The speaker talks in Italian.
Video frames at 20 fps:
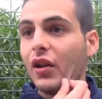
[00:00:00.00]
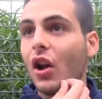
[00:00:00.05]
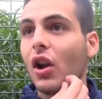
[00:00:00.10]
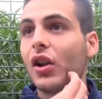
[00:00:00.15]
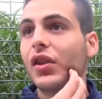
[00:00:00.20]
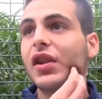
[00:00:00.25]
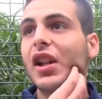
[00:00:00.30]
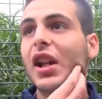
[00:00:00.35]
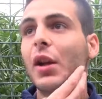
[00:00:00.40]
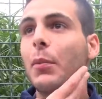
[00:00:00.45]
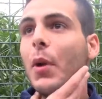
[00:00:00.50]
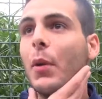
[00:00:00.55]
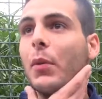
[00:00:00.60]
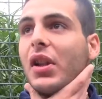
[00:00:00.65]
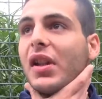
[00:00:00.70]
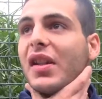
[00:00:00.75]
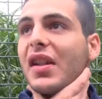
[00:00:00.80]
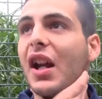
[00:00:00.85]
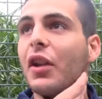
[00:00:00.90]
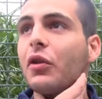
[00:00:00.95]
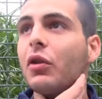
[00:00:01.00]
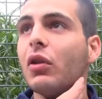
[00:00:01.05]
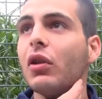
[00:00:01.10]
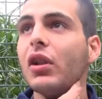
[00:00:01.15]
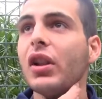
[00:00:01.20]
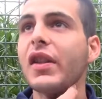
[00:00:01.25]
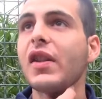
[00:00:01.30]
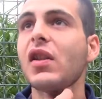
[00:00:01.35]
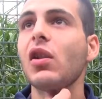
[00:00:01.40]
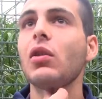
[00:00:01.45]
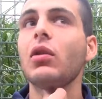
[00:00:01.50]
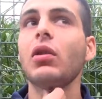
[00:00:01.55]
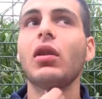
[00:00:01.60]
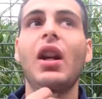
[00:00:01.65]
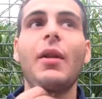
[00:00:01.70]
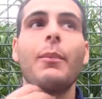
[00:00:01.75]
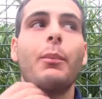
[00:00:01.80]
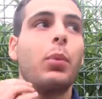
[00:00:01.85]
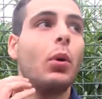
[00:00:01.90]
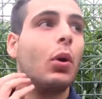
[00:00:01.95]
No sì, abbiamo iniziato il secondo
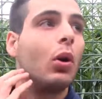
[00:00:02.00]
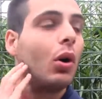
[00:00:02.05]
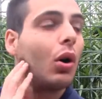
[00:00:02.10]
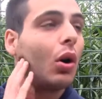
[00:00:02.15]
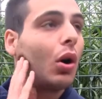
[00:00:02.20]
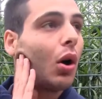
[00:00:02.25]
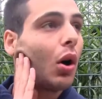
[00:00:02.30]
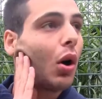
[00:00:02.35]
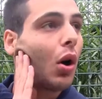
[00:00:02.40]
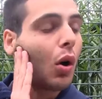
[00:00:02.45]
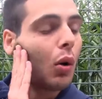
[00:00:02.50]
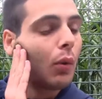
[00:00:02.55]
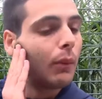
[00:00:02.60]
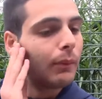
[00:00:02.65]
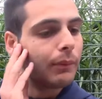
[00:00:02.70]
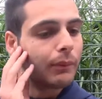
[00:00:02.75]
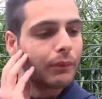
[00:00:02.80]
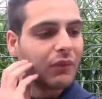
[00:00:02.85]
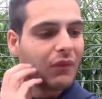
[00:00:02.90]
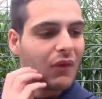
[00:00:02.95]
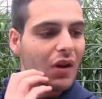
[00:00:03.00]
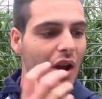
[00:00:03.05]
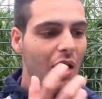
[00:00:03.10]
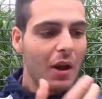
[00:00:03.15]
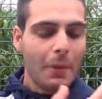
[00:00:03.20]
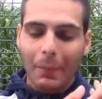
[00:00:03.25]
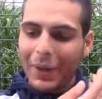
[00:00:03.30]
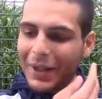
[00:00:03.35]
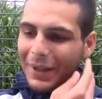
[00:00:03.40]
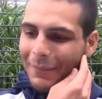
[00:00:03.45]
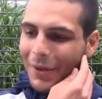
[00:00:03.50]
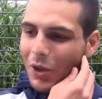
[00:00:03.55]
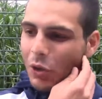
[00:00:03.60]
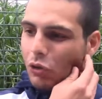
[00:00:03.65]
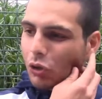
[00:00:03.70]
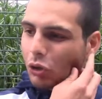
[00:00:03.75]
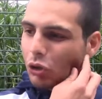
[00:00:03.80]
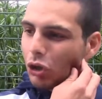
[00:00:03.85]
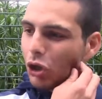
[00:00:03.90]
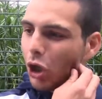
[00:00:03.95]
tempo, ma
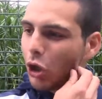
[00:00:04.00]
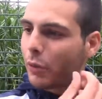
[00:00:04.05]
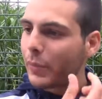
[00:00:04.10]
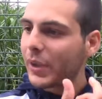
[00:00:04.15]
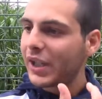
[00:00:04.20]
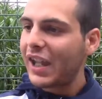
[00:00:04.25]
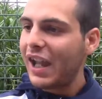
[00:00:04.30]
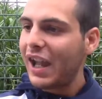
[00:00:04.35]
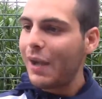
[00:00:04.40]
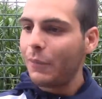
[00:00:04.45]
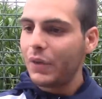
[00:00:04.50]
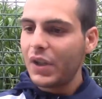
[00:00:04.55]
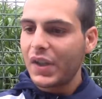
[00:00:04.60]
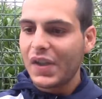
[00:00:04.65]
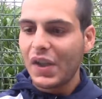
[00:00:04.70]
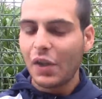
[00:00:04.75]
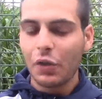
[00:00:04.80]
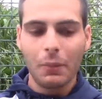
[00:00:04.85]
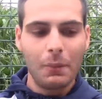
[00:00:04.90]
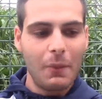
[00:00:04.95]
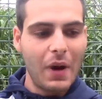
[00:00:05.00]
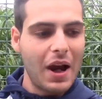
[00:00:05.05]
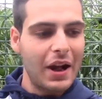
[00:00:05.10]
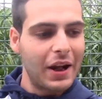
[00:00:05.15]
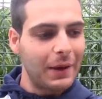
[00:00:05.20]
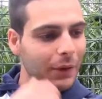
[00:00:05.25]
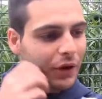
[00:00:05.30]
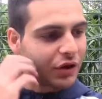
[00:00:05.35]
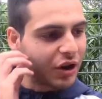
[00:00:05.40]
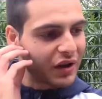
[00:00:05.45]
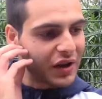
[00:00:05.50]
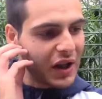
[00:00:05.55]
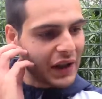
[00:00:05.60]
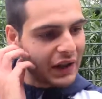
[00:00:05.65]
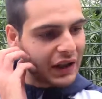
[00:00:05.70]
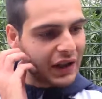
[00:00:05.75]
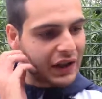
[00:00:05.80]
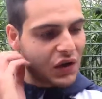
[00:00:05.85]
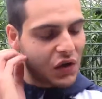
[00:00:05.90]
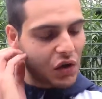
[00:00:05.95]
nemmeno sottotono perché avevamo iniziato bene, poi c'è
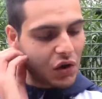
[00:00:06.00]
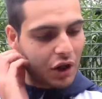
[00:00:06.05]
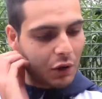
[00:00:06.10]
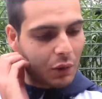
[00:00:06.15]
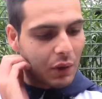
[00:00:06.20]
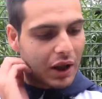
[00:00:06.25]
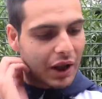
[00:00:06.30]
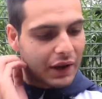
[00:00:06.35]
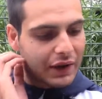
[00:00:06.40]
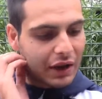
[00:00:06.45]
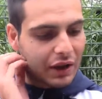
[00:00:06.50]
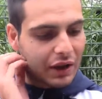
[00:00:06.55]
stata l'azione quella